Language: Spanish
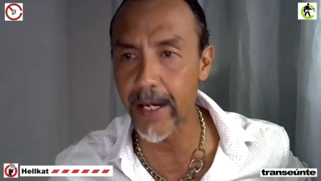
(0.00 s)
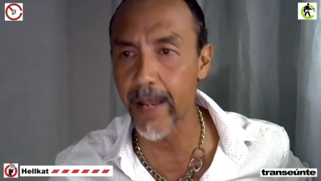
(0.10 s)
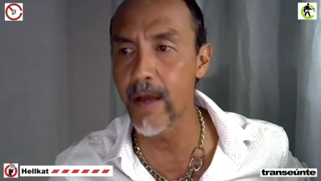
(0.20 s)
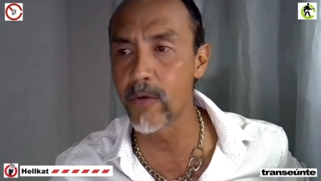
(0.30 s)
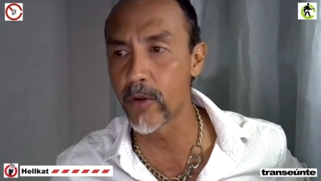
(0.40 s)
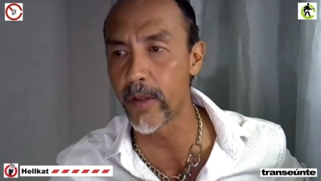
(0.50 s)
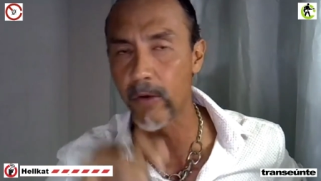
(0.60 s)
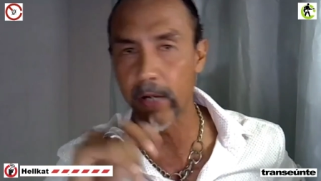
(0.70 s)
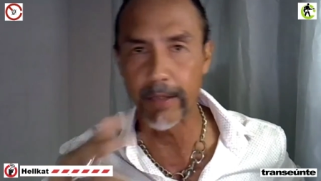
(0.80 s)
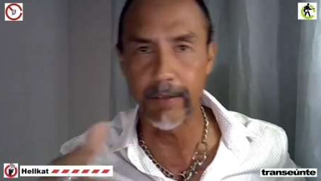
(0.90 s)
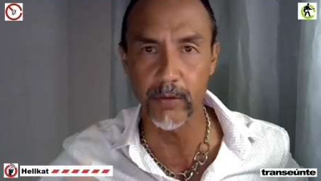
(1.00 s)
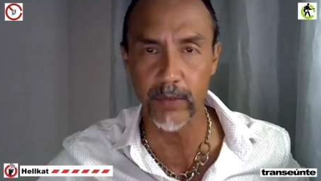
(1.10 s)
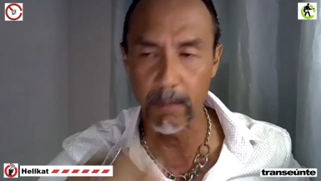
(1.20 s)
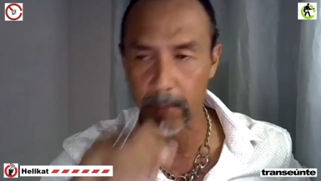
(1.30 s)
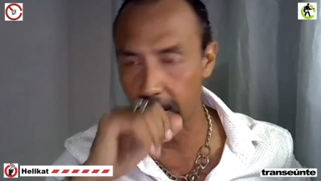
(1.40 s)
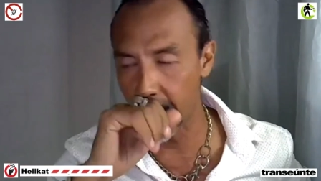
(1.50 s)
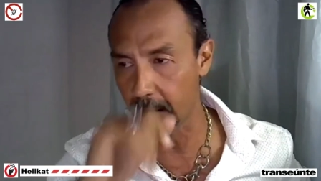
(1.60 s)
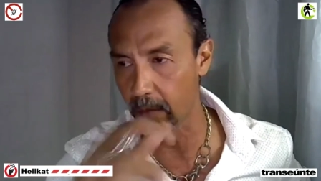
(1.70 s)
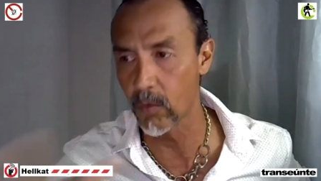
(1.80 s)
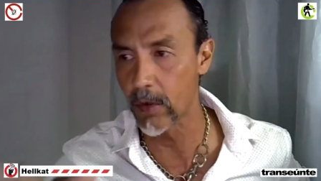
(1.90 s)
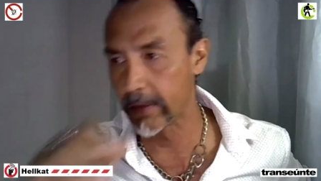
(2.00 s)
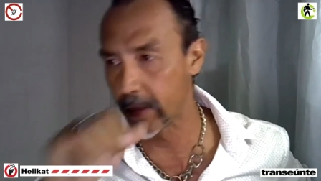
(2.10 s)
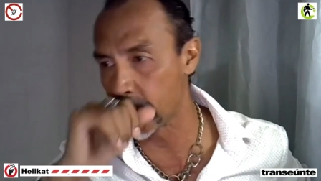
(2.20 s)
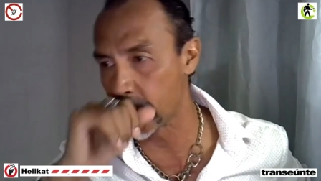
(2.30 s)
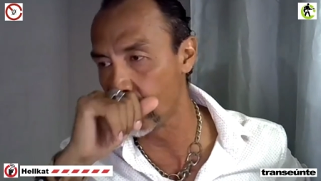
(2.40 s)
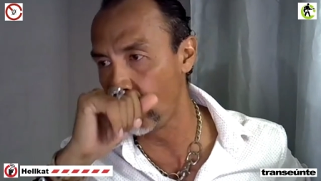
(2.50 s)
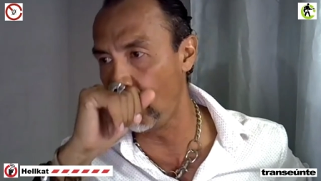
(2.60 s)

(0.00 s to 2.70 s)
cada uno de los requisitos que pide el municipio.